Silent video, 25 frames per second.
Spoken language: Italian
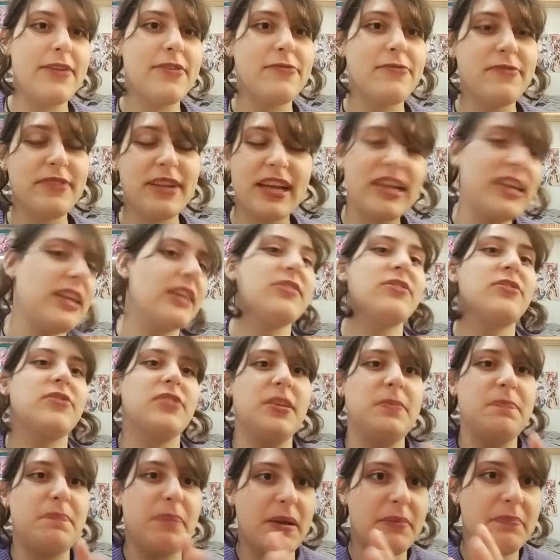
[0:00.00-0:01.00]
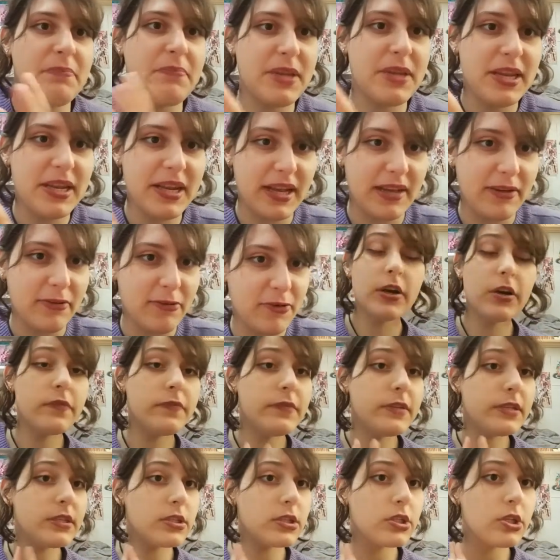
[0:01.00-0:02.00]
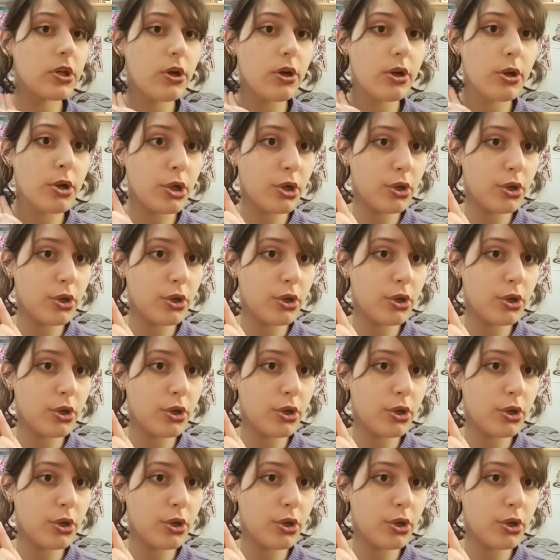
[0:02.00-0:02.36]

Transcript: ma hai una cazzo di bambina. E ho visto